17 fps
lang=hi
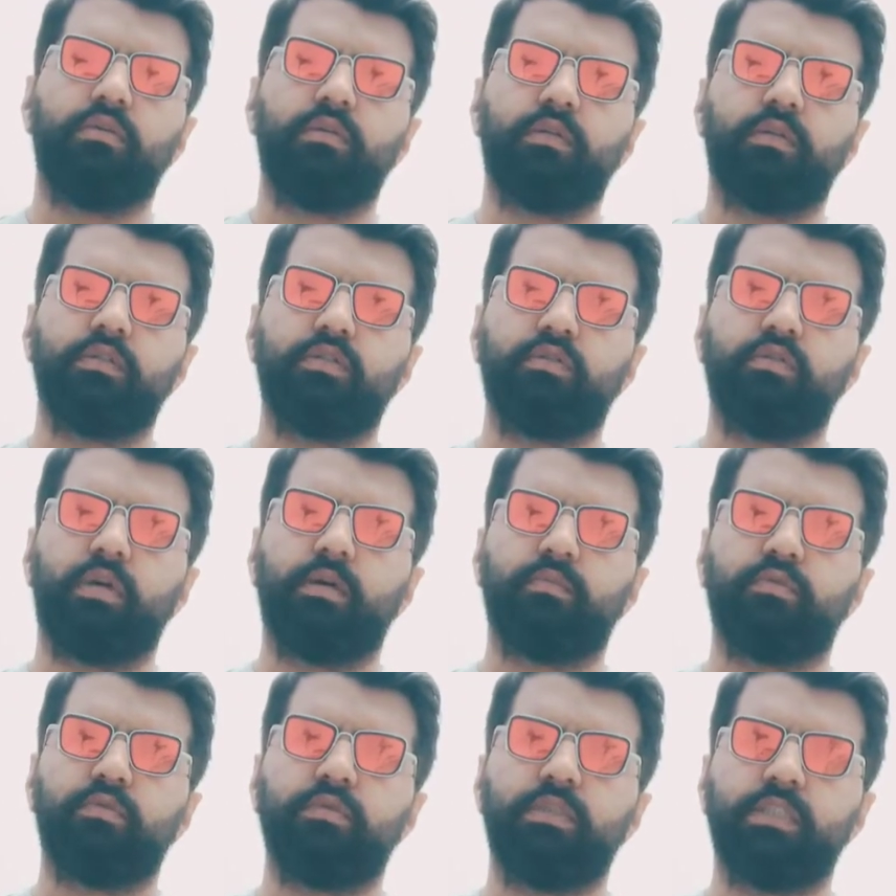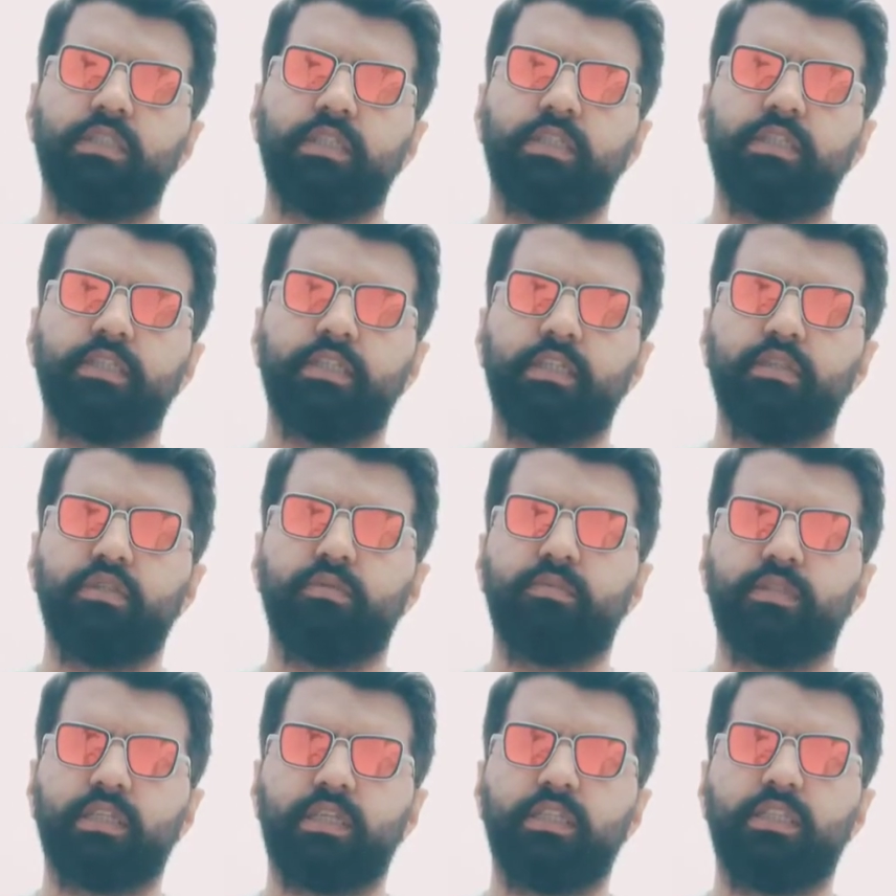और जो आपको दीगर डिटेल्स जो
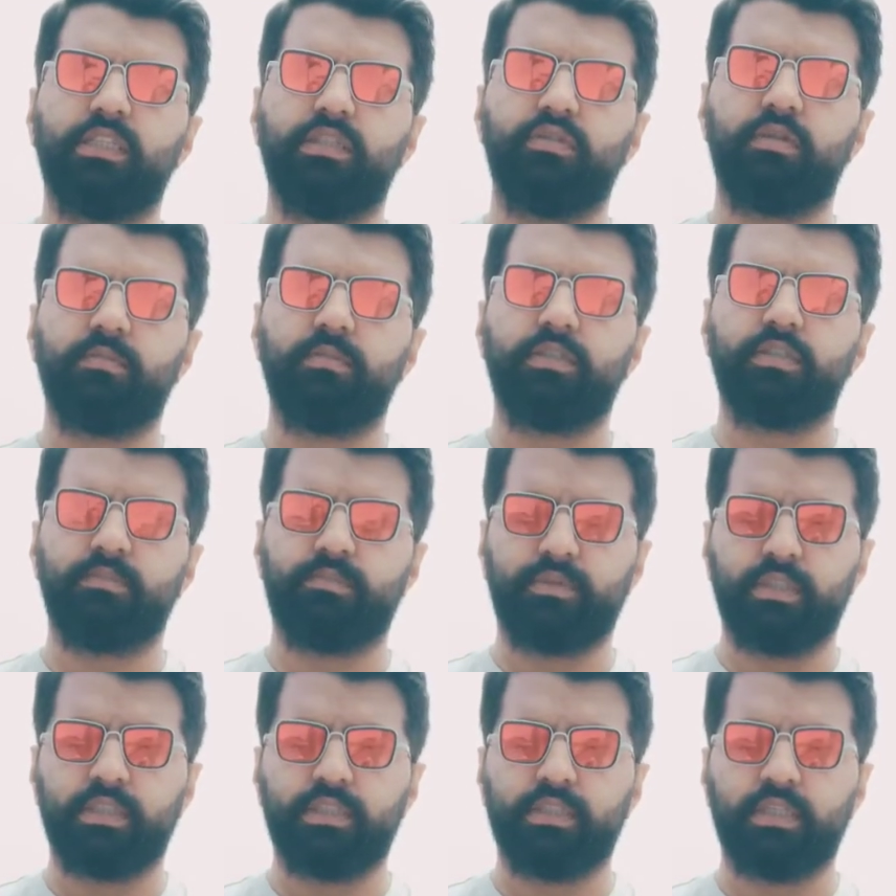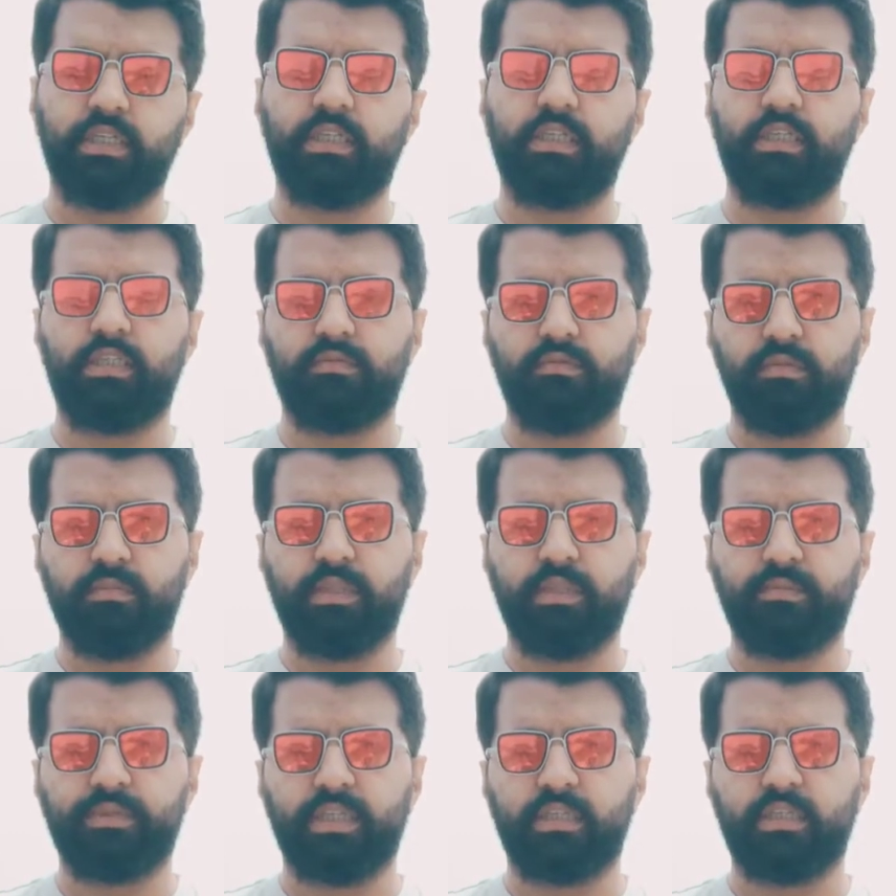बताई हैं जो आपने शिपर की चेक करनी है वो भी
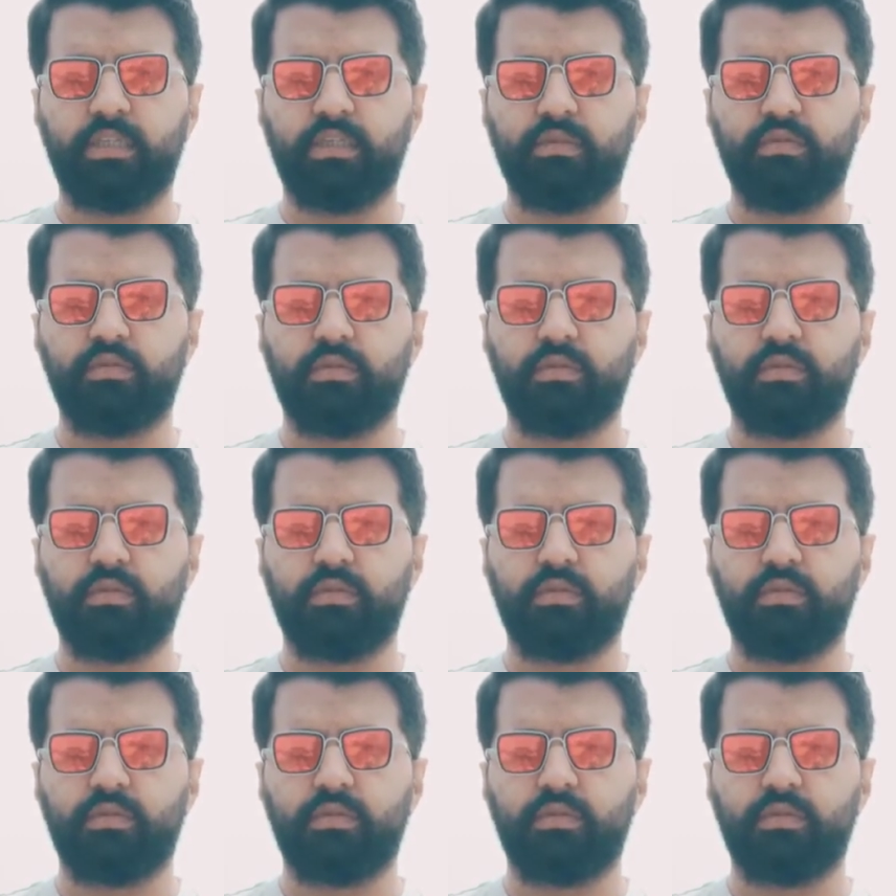आप चेक कर